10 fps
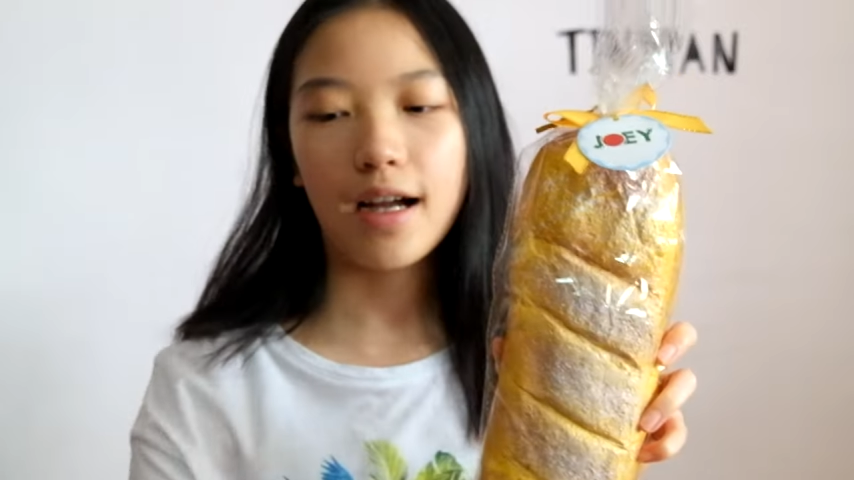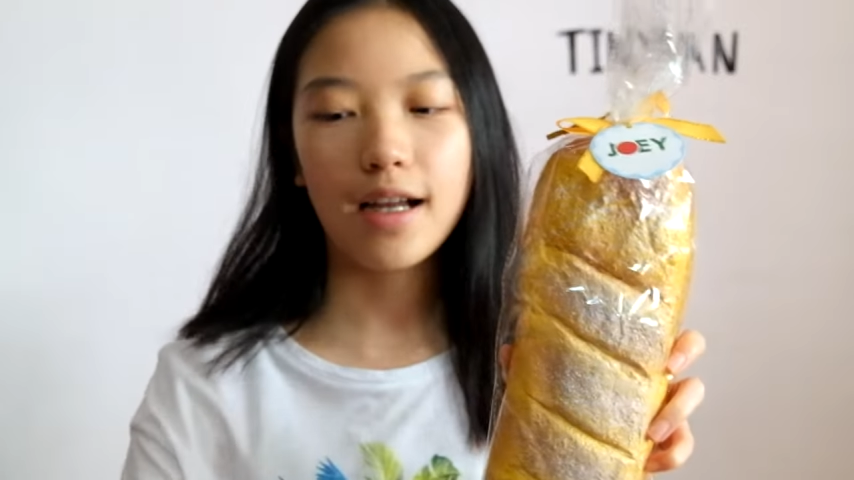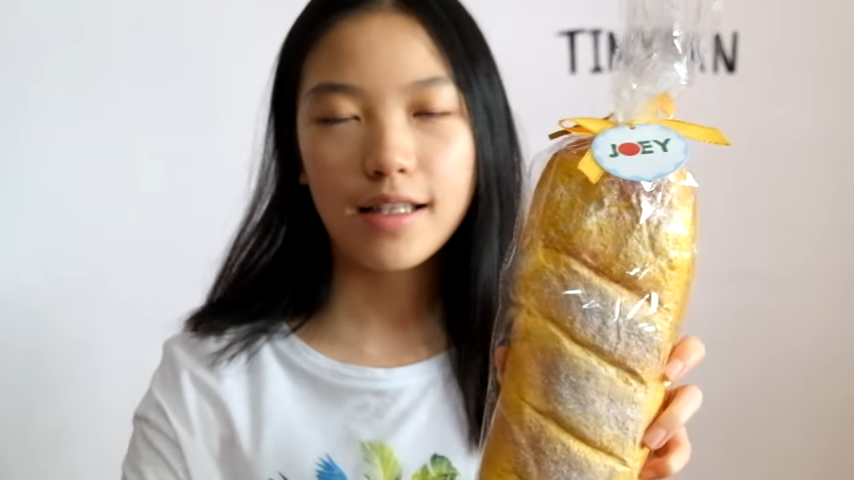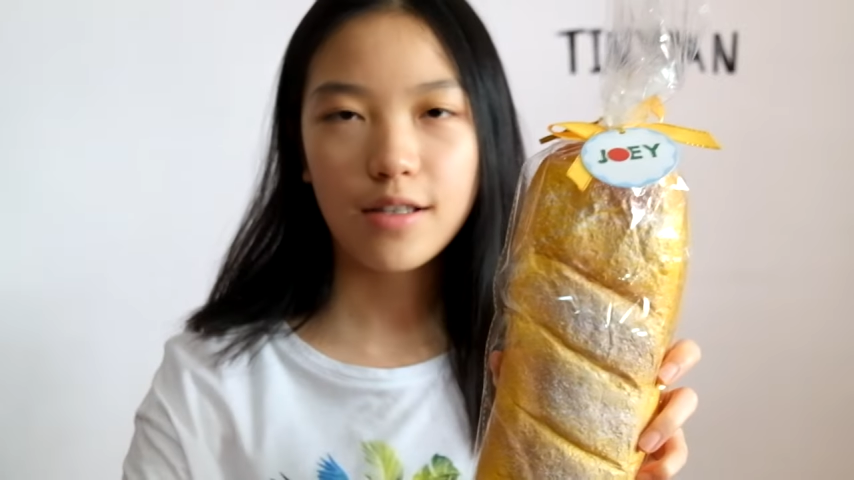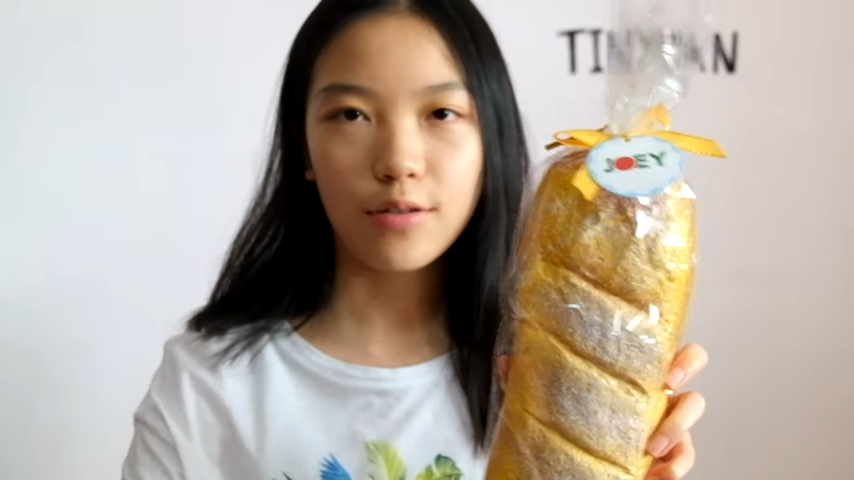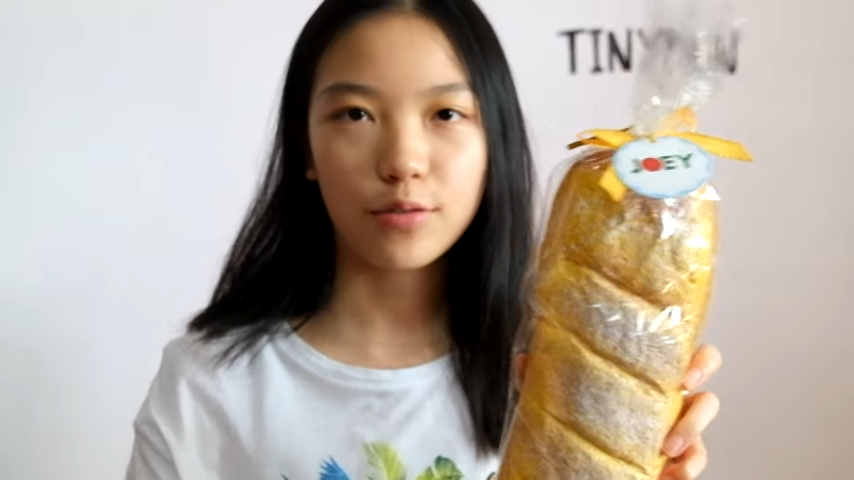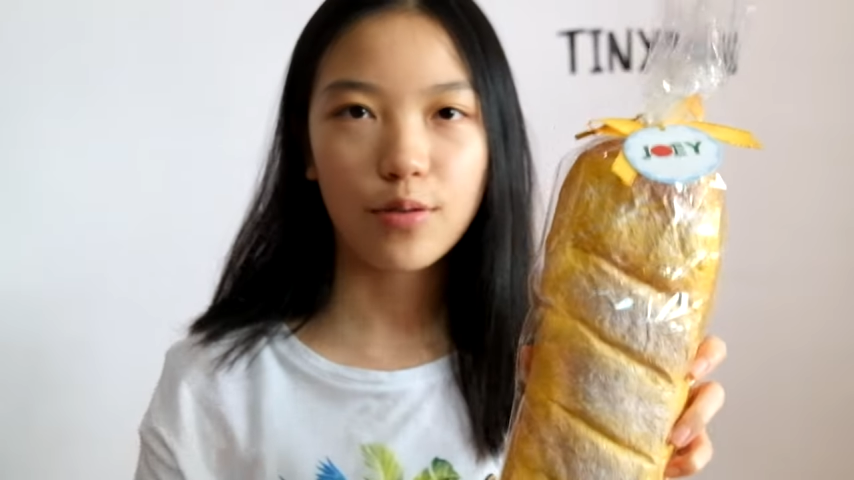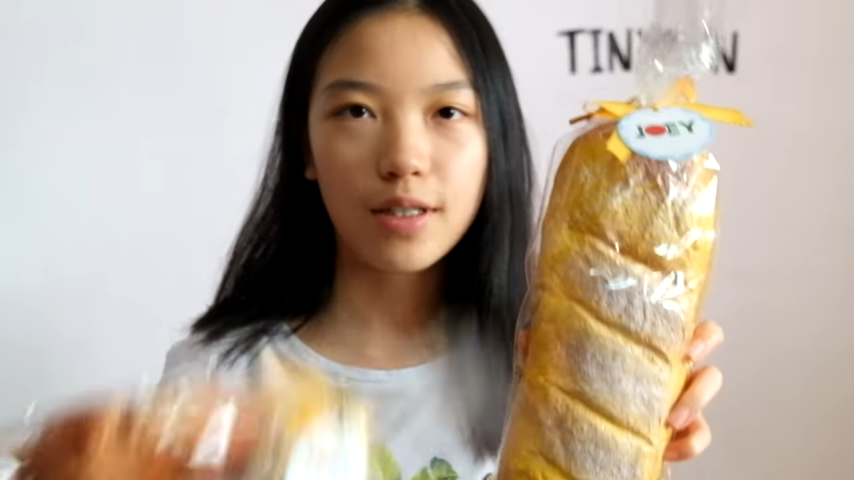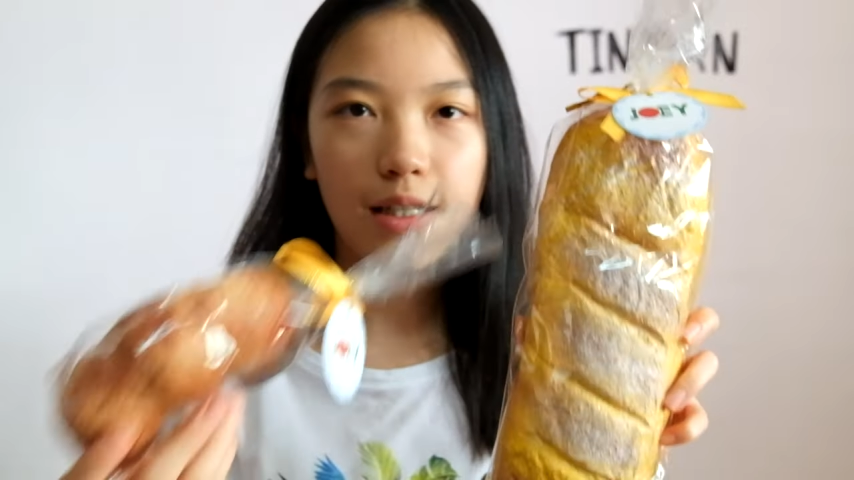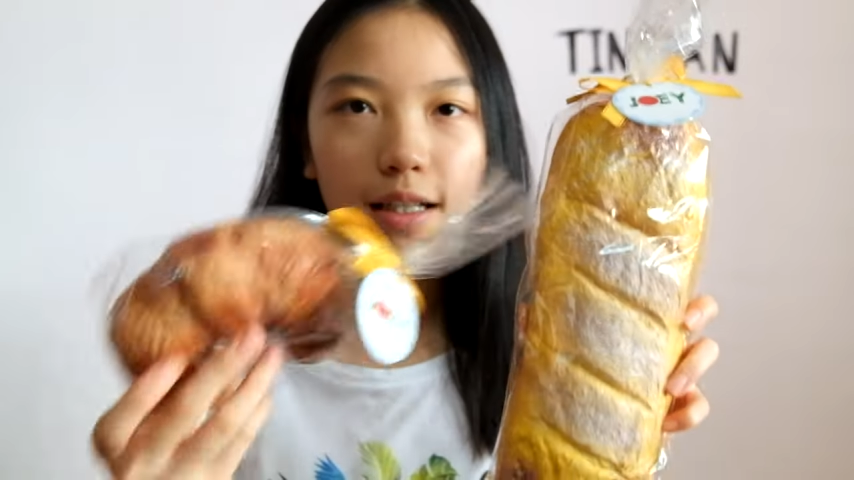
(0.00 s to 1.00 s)
คะสองตั
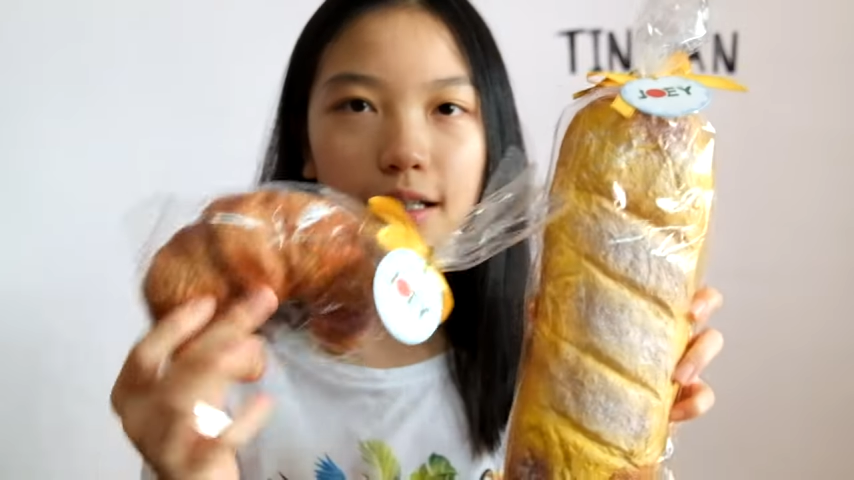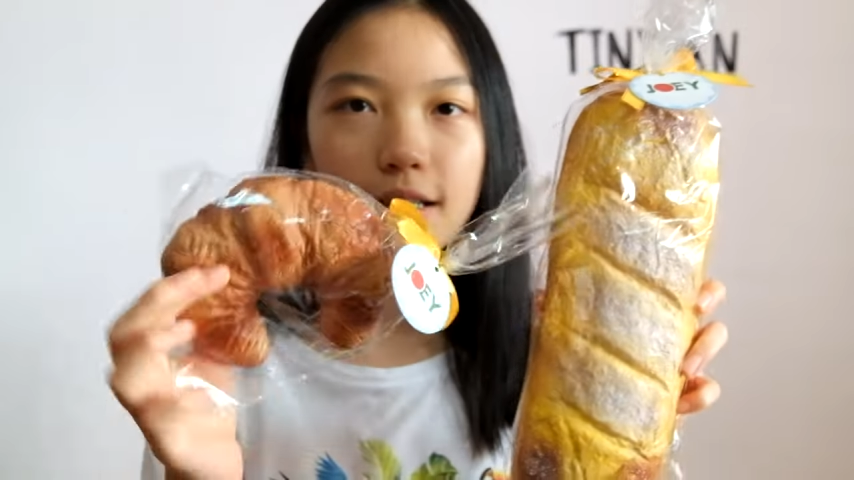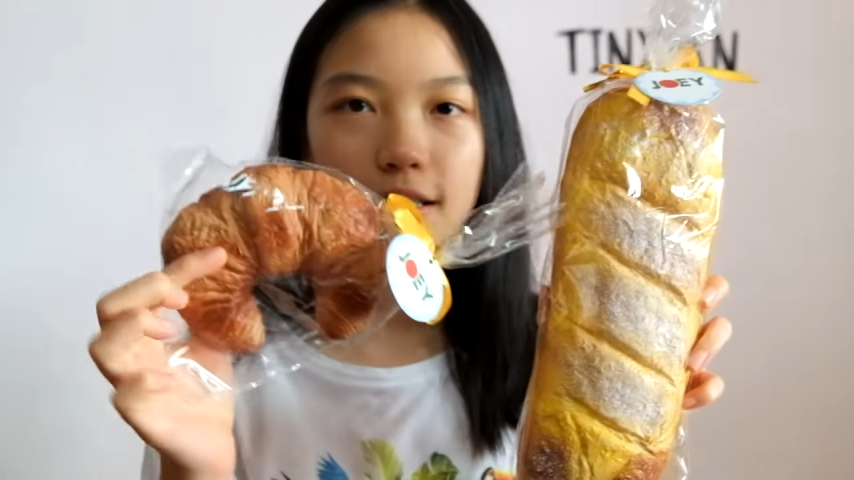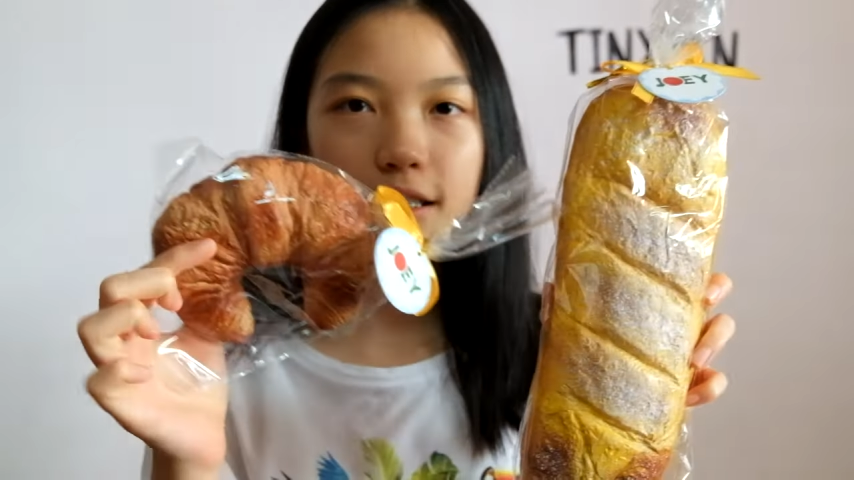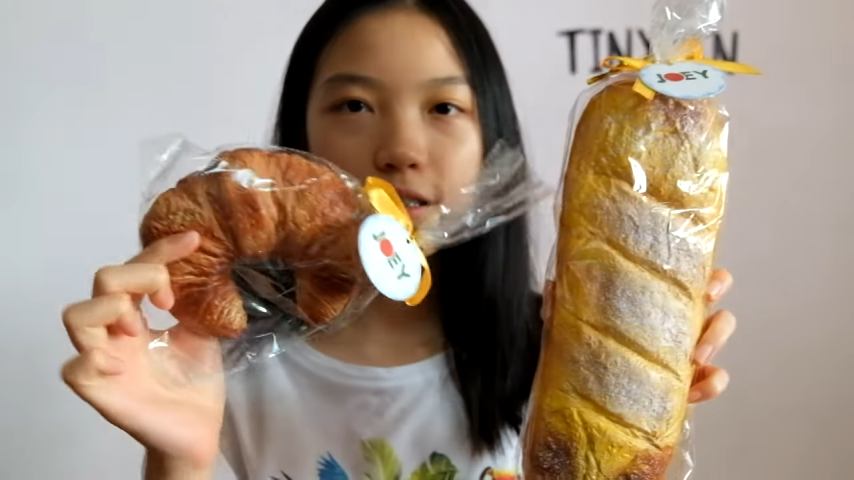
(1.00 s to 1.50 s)
วนี้เลย